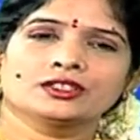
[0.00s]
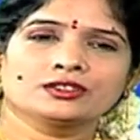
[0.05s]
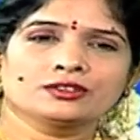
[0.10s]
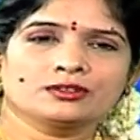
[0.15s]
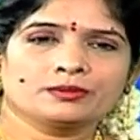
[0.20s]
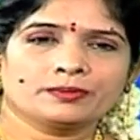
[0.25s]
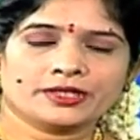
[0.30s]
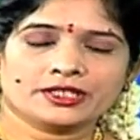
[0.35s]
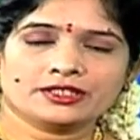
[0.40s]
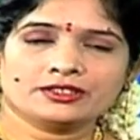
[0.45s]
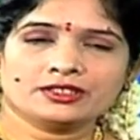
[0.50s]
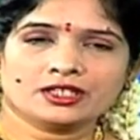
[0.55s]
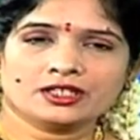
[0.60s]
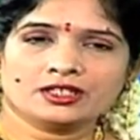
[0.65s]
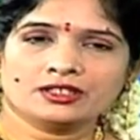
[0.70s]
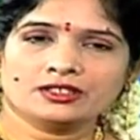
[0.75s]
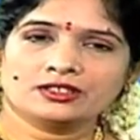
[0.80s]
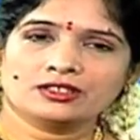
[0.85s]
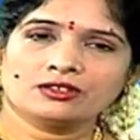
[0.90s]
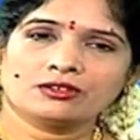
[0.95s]
సో
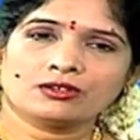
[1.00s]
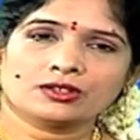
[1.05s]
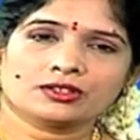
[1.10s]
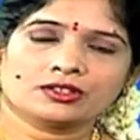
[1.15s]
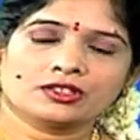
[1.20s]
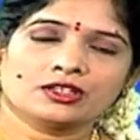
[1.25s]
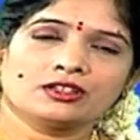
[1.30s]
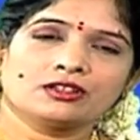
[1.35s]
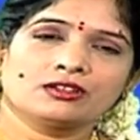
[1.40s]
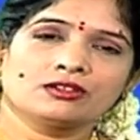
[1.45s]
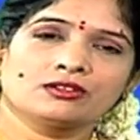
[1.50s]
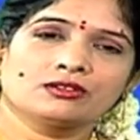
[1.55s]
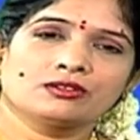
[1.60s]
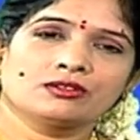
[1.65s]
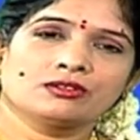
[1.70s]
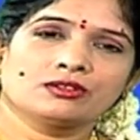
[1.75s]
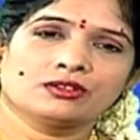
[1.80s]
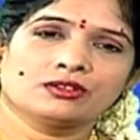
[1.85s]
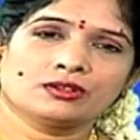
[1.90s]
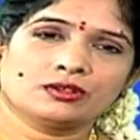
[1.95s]
ప్రత్యేకించి కొత్త ఇల్లు
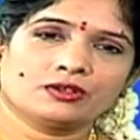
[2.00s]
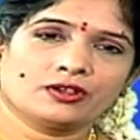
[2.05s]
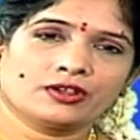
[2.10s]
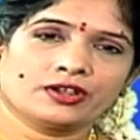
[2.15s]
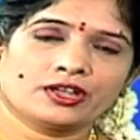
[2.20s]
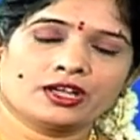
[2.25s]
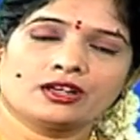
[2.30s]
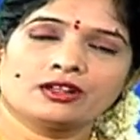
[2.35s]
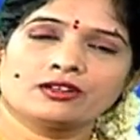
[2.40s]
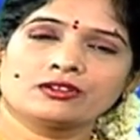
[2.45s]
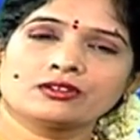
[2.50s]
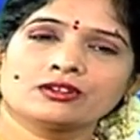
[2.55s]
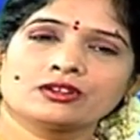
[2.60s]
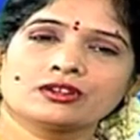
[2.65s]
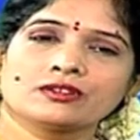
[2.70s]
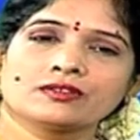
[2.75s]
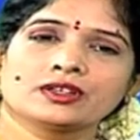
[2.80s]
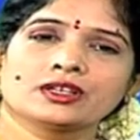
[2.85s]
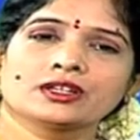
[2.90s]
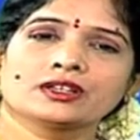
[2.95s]

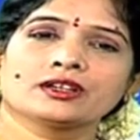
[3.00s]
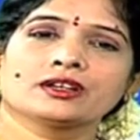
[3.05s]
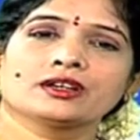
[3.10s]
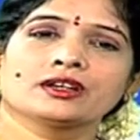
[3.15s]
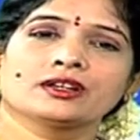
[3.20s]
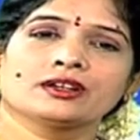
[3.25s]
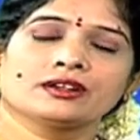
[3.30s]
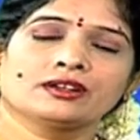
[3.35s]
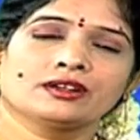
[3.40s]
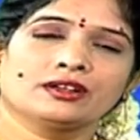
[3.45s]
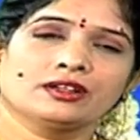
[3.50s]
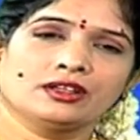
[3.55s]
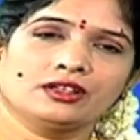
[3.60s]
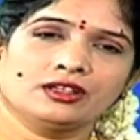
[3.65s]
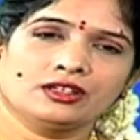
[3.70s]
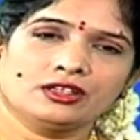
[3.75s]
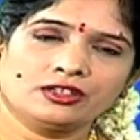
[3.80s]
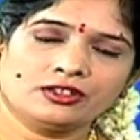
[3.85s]
కొనాలనుకున్న వాళ్ళకే కానండి